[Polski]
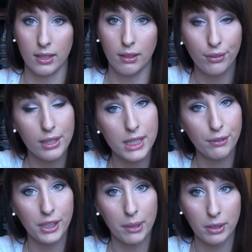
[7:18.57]
im więcej
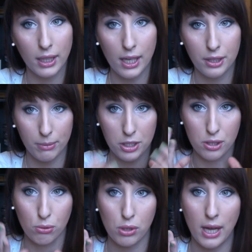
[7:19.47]
witaminy E, tym nasza
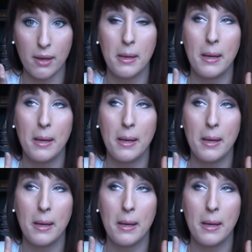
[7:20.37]
skóra